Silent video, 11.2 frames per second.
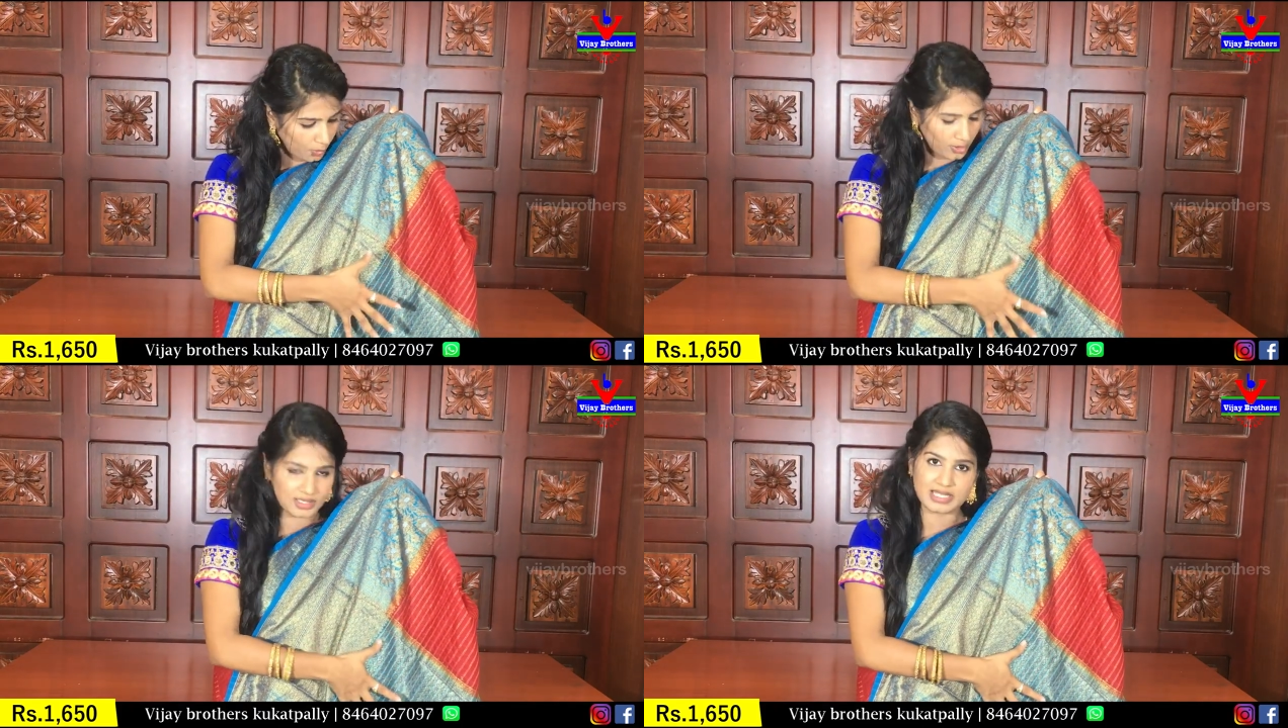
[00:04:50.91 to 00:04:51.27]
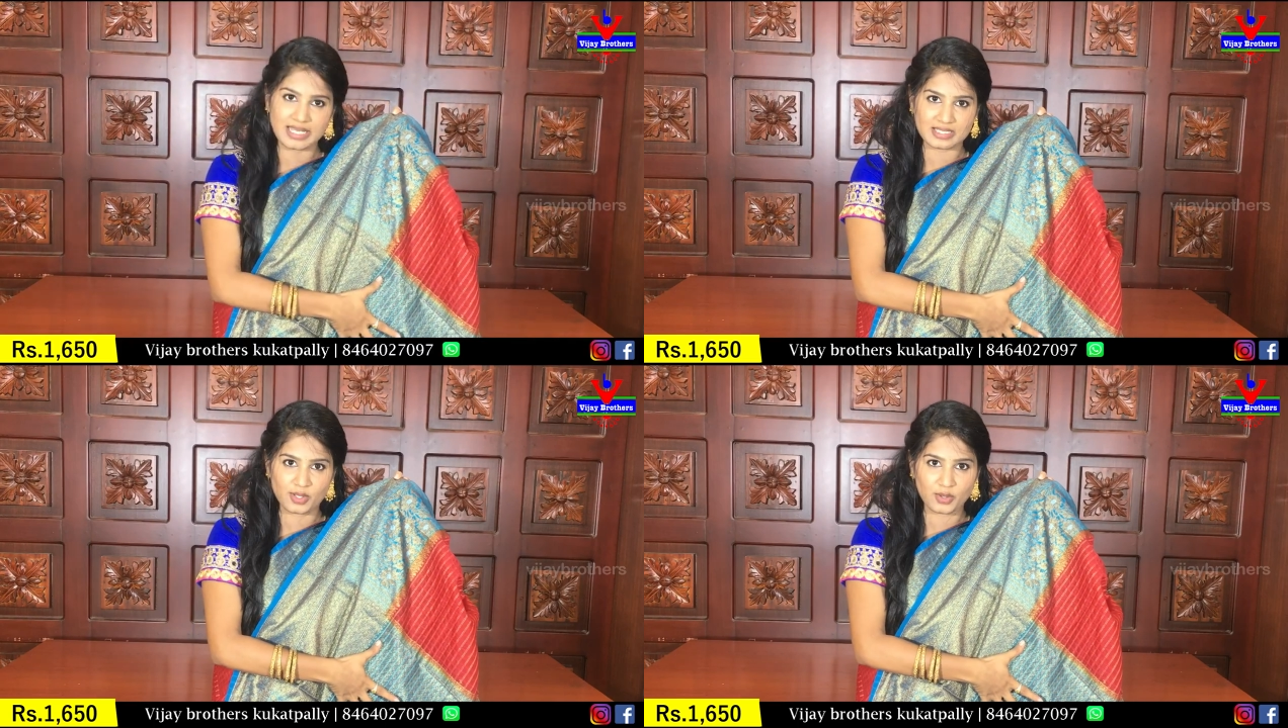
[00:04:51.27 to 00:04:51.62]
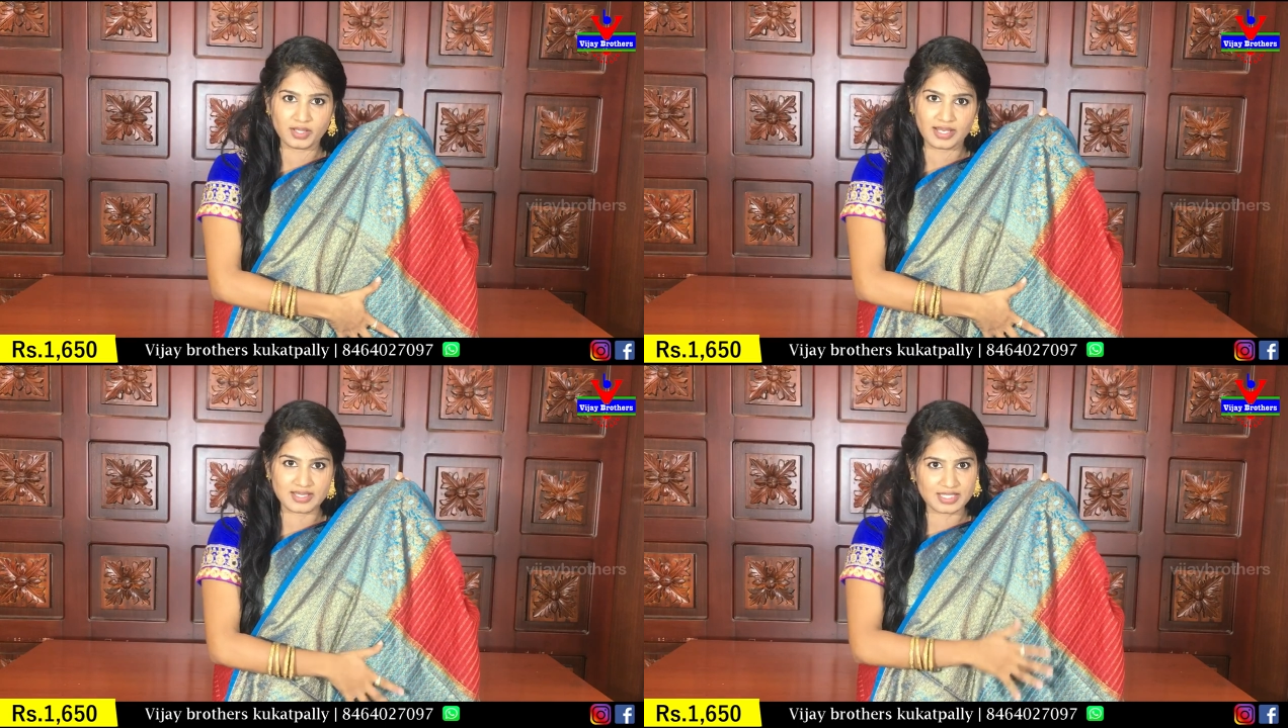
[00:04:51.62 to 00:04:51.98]
బార్డర్
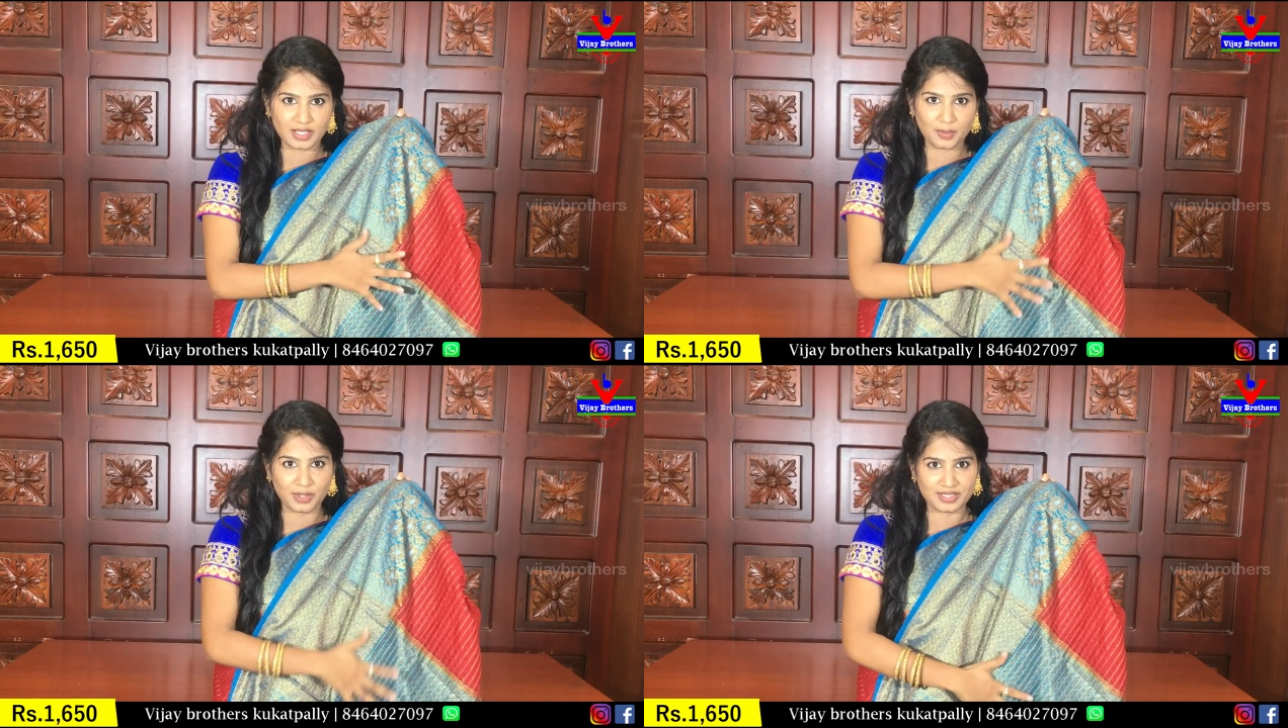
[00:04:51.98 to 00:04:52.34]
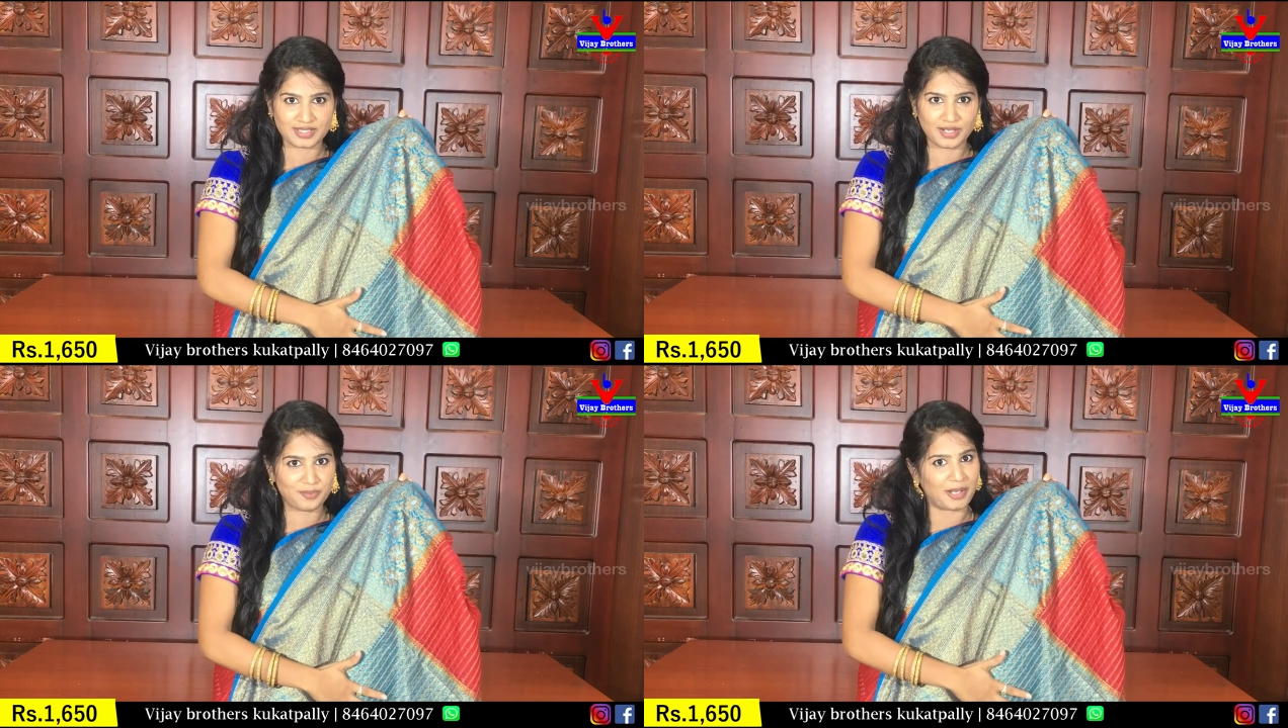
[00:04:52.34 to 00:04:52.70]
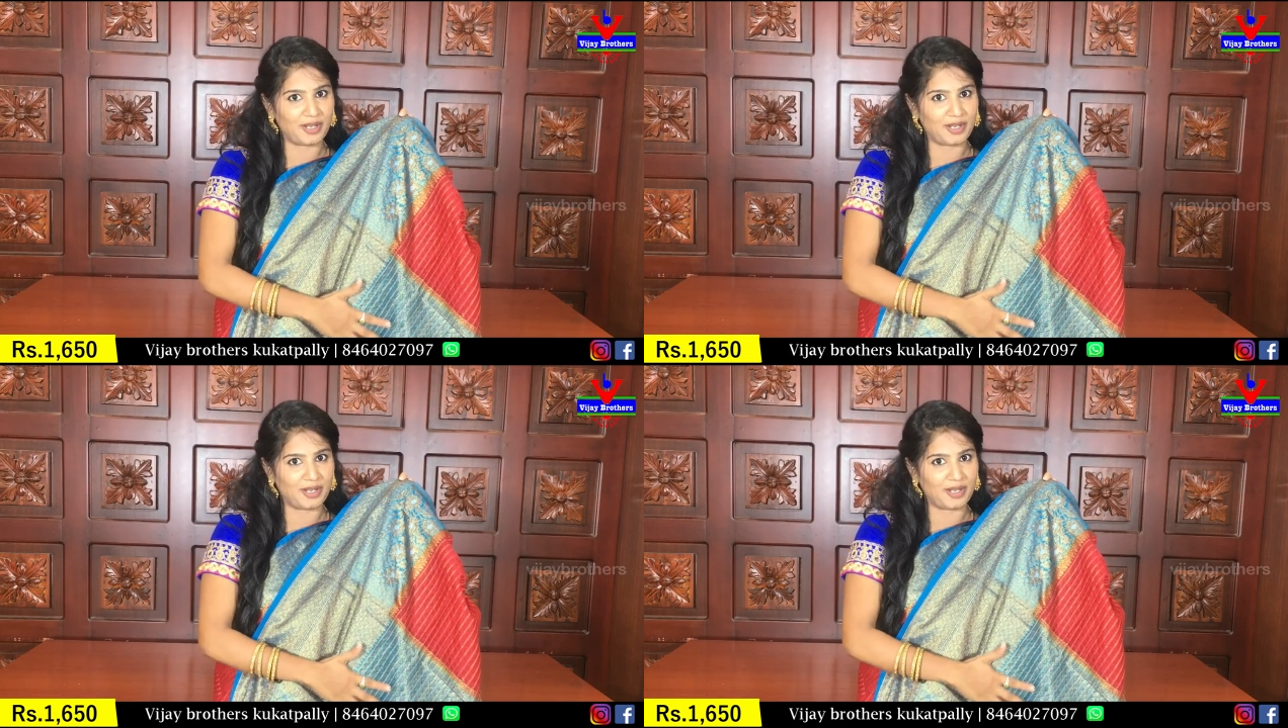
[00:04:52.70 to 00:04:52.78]
సైజులోనే టెన్ సెంటీమీటర్స్లో